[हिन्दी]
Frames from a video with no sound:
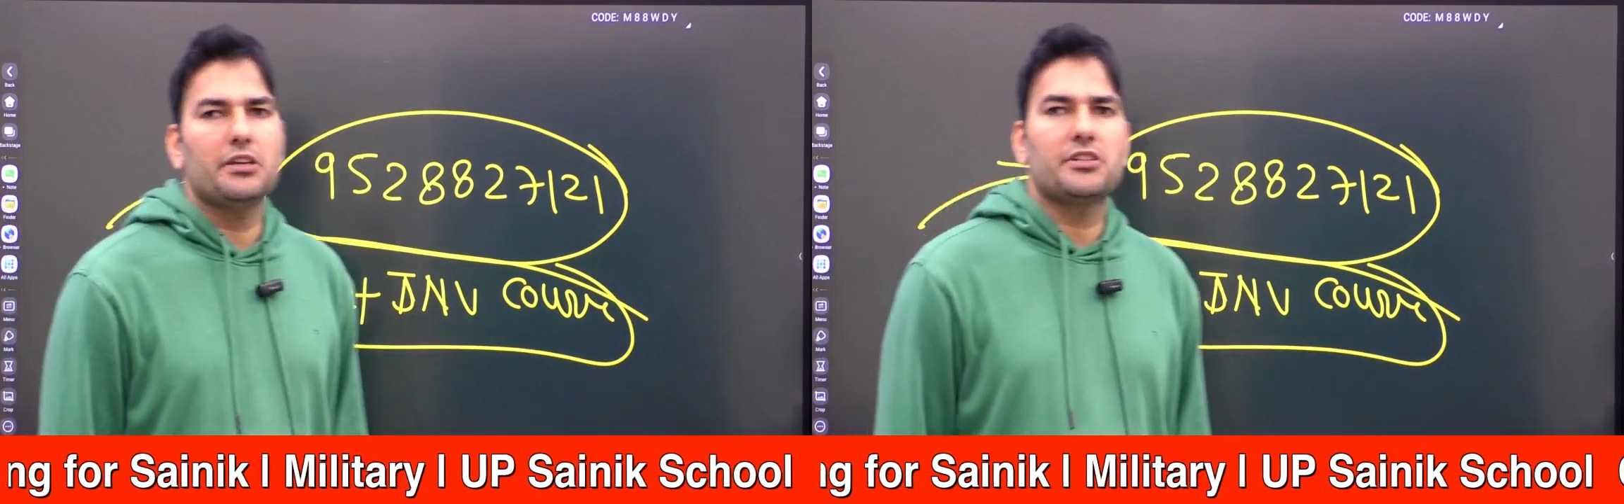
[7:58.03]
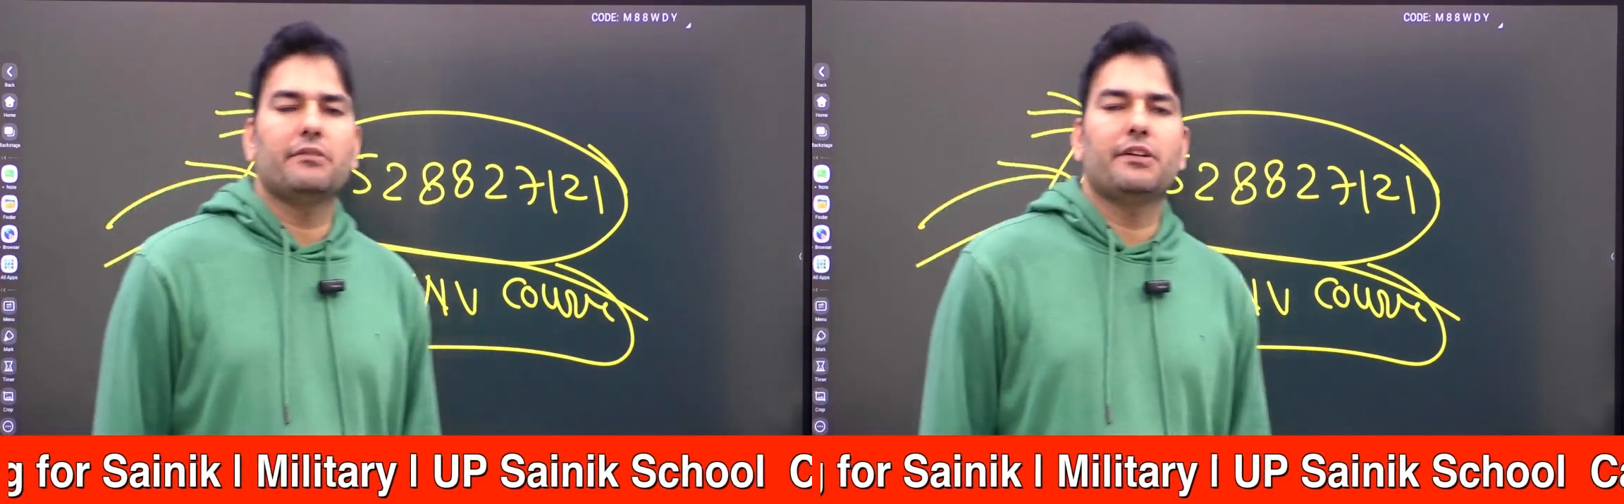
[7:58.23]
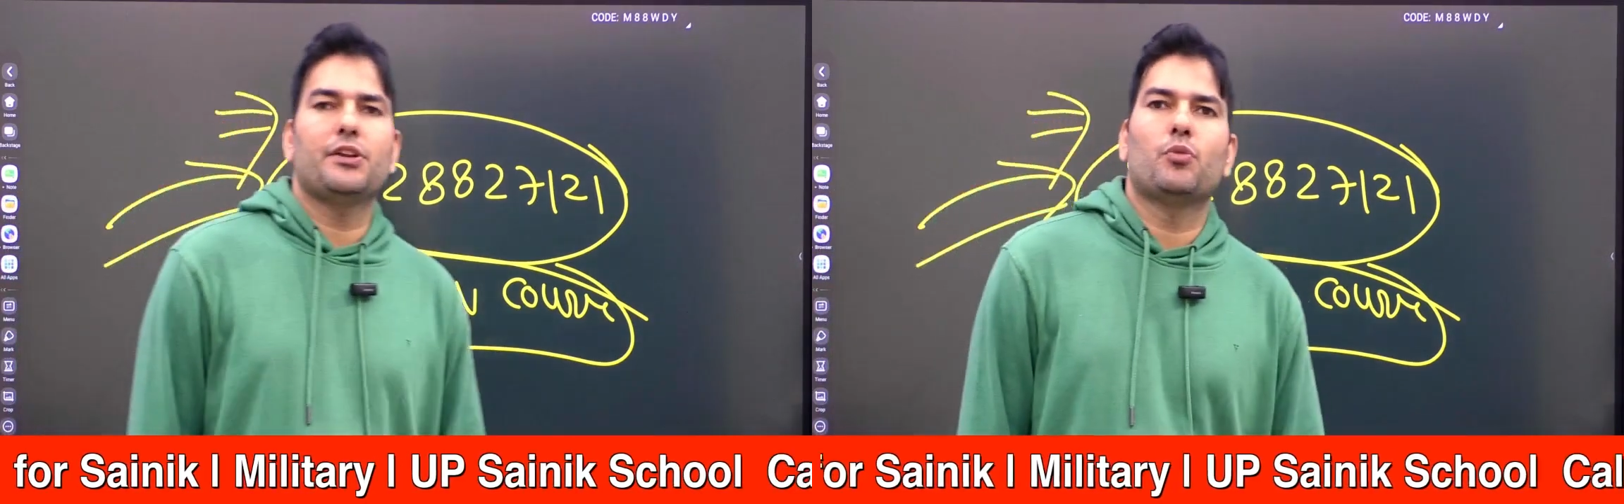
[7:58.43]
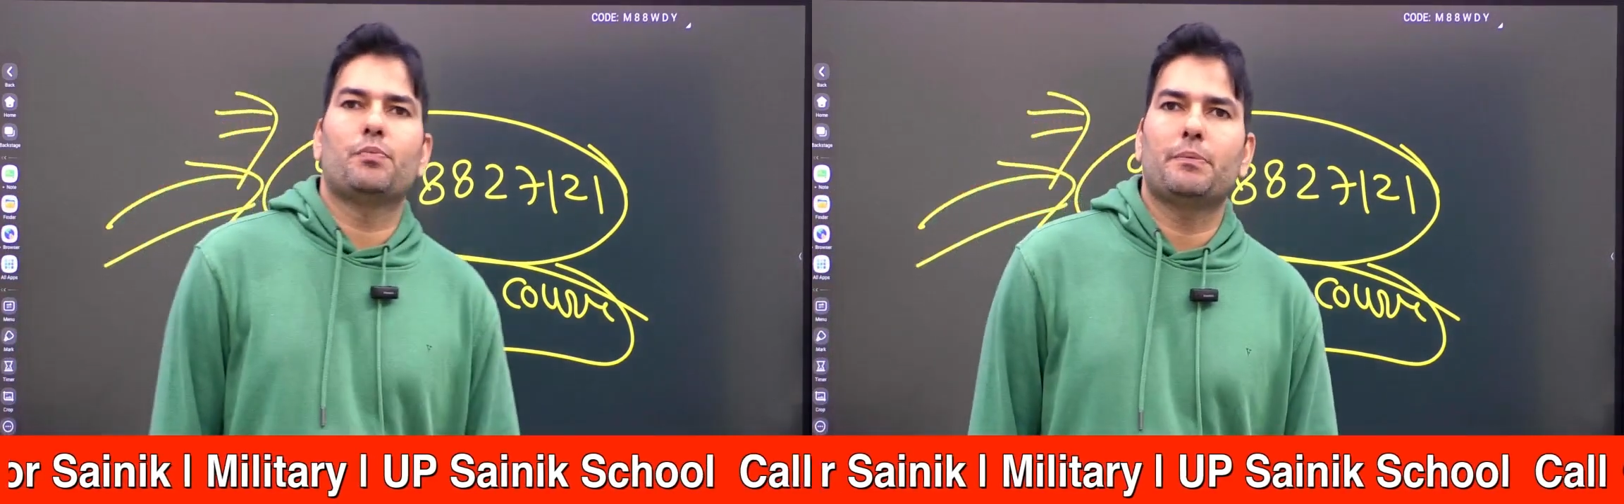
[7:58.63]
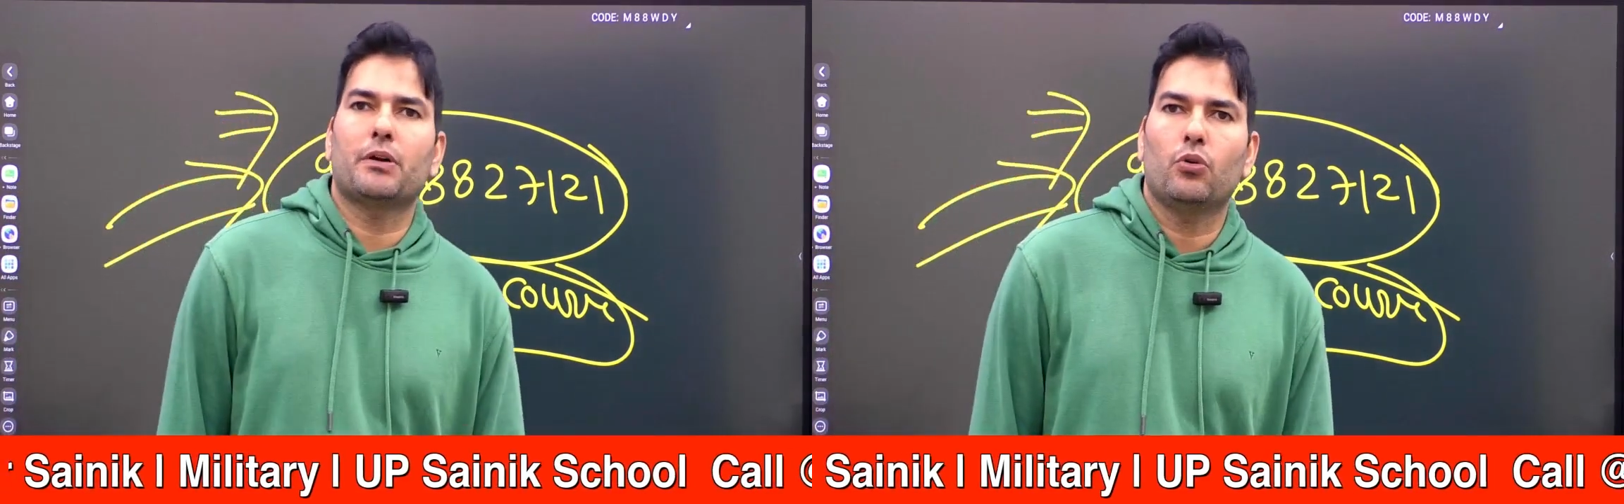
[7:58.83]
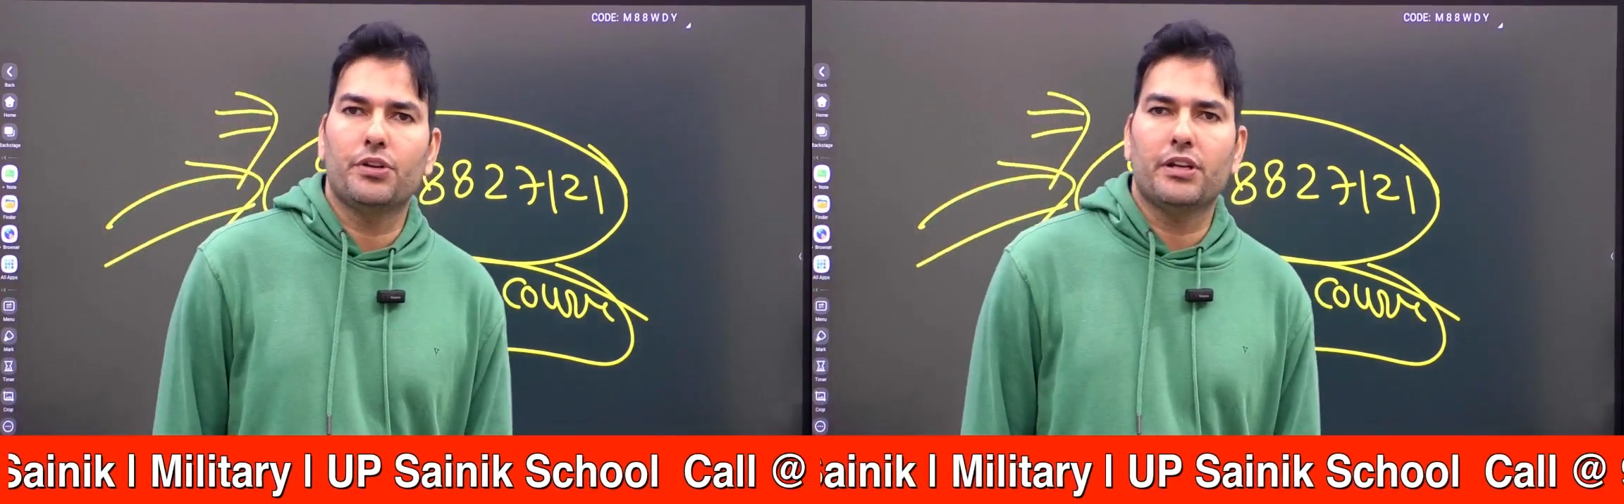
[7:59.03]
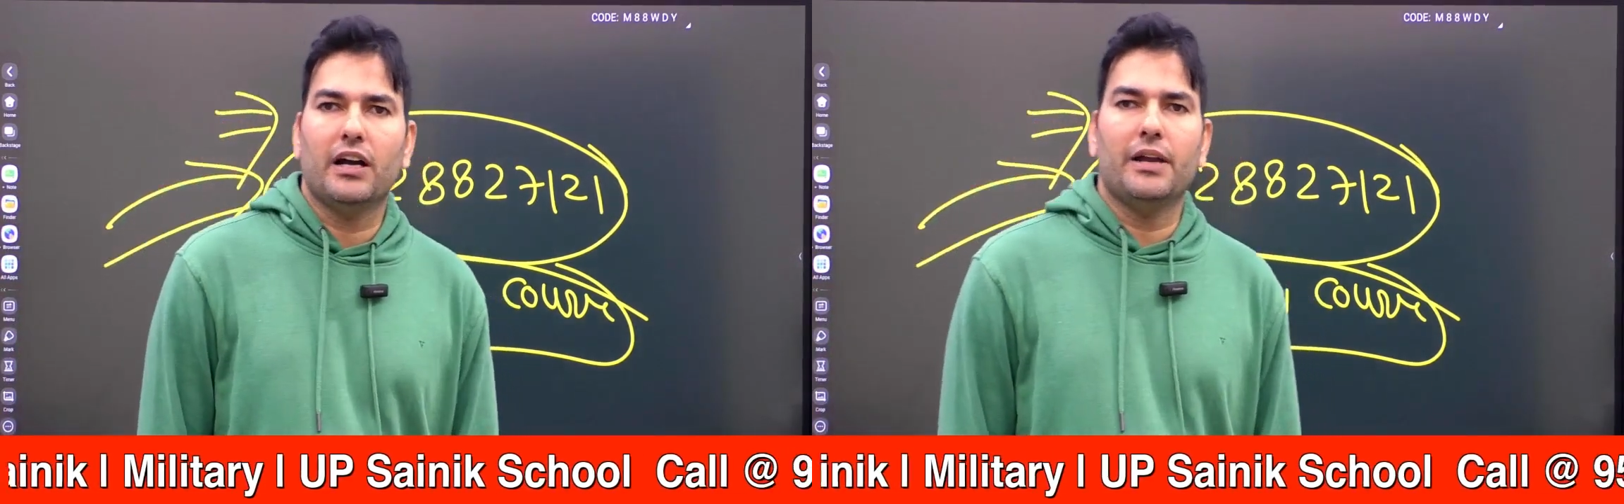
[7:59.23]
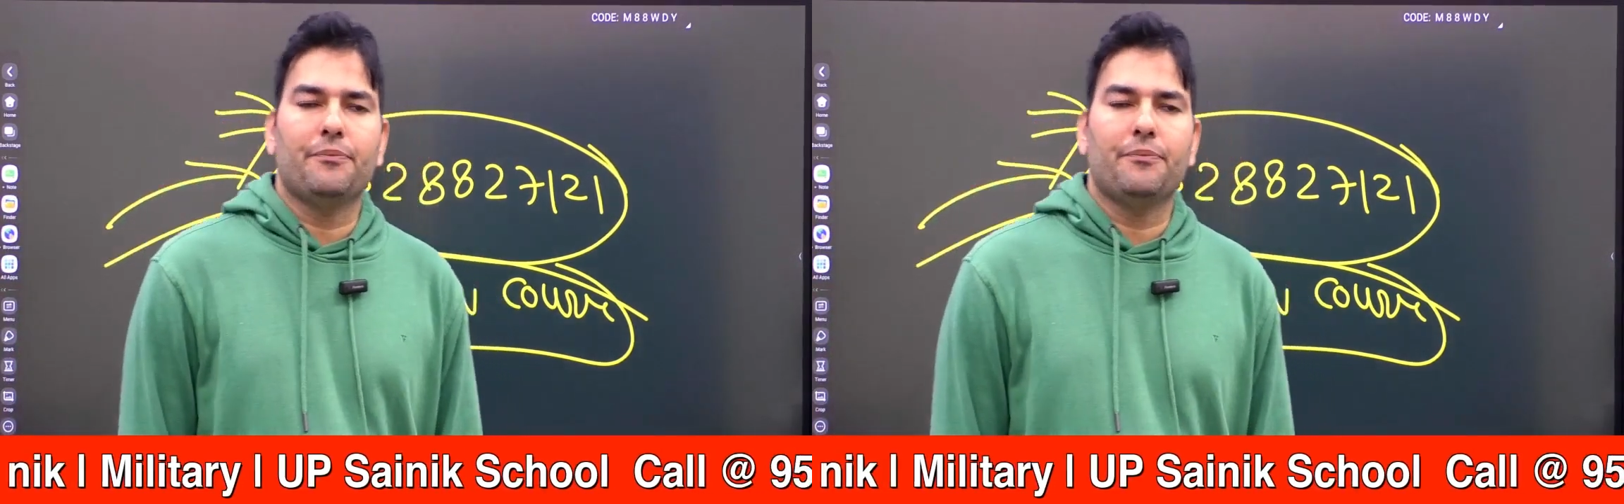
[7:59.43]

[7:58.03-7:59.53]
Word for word: जनवरी को पेपर हो ही रहा है